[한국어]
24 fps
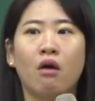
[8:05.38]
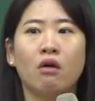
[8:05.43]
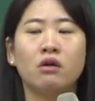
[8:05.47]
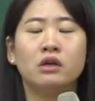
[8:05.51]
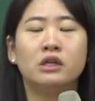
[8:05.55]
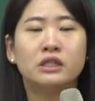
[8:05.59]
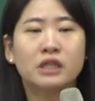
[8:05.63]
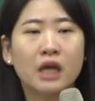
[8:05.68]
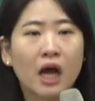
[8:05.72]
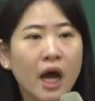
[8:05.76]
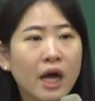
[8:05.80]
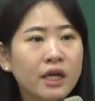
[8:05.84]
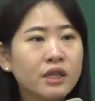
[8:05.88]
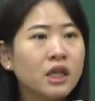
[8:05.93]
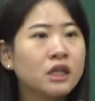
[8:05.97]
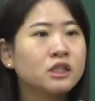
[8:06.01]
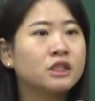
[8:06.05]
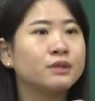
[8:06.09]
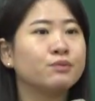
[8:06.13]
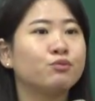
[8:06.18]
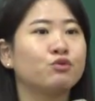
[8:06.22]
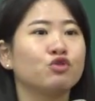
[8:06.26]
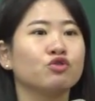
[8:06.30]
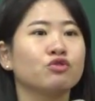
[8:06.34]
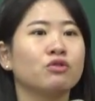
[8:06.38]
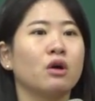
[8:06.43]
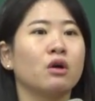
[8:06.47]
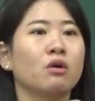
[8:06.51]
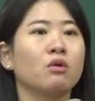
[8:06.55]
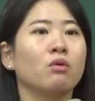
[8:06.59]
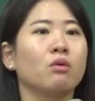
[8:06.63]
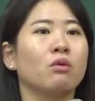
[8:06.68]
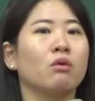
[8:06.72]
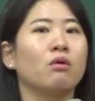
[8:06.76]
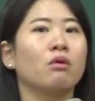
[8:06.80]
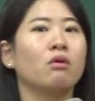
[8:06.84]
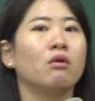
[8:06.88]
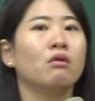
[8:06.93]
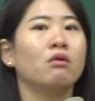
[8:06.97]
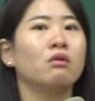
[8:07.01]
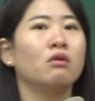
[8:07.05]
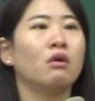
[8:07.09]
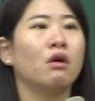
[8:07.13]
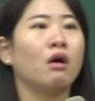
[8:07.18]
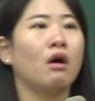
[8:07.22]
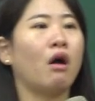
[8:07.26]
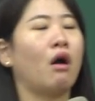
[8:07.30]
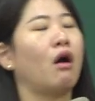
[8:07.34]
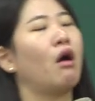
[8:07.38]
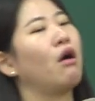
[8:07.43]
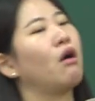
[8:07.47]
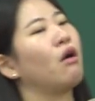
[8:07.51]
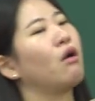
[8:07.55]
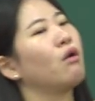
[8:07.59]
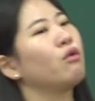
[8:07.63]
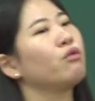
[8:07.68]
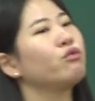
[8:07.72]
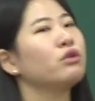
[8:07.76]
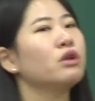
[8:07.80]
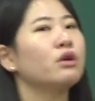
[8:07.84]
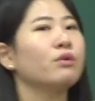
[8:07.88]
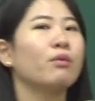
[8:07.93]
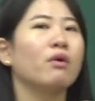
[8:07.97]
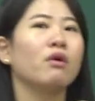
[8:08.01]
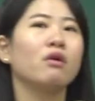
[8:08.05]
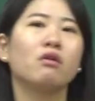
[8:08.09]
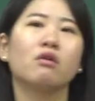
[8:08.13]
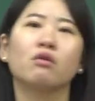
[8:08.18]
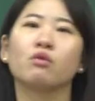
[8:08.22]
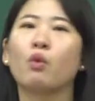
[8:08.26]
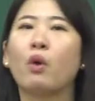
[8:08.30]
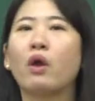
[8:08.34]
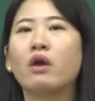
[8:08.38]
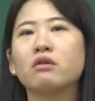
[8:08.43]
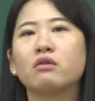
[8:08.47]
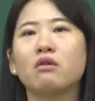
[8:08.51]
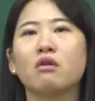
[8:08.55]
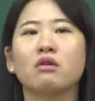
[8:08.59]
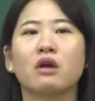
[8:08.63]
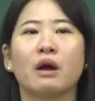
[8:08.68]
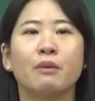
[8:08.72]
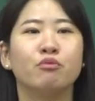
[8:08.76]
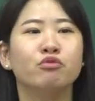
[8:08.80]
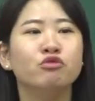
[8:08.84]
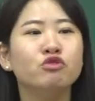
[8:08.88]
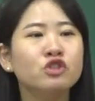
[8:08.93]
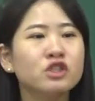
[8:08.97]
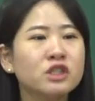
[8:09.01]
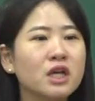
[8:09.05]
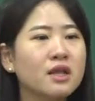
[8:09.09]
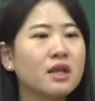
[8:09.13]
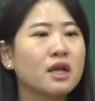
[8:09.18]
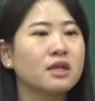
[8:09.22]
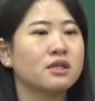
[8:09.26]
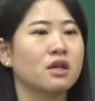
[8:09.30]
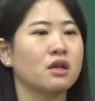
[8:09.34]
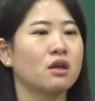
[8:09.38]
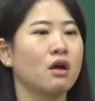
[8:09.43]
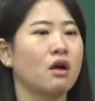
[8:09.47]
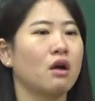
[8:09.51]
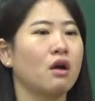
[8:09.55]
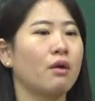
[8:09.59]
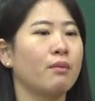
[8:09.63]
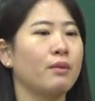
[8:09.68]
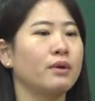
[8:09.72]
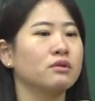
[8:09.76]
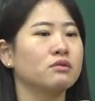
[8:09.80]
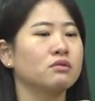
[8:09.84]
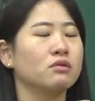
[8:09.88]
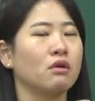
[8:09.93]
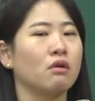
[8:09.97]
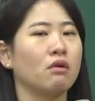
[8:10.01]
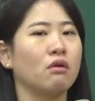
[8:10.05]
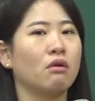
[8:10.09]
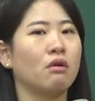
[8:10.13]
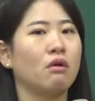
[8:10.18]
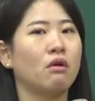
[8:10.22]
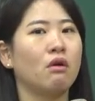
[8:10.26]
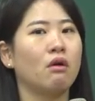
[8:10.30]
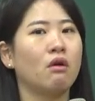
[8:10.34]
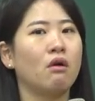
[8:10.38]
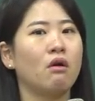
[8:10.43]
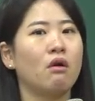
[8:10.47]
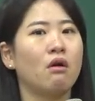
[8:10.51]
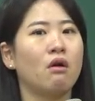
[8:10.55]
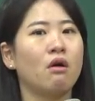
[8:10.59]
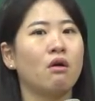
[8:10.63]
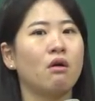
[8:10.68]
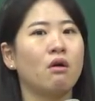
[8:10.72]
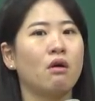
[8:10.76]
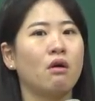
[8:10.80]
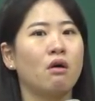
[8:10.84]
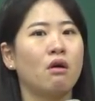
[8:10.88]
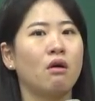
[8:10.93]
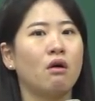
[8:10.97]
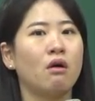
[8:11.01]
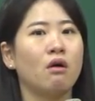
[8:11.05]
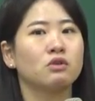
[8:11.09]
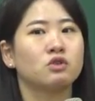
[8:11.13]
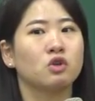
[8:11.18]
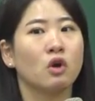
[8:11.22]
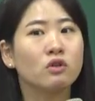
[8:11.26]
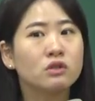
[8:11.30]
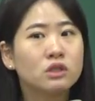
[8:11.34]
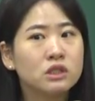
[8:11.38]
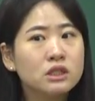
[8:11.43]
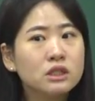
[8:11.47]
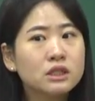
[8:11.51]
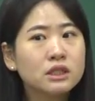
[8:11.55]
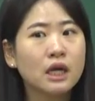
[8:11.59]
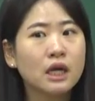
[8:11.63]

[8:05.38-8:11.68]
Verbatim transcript: 이상한데 집중하고 아, 우리 뭐 이건 왜 그럴까 문제나 생각하면서 정신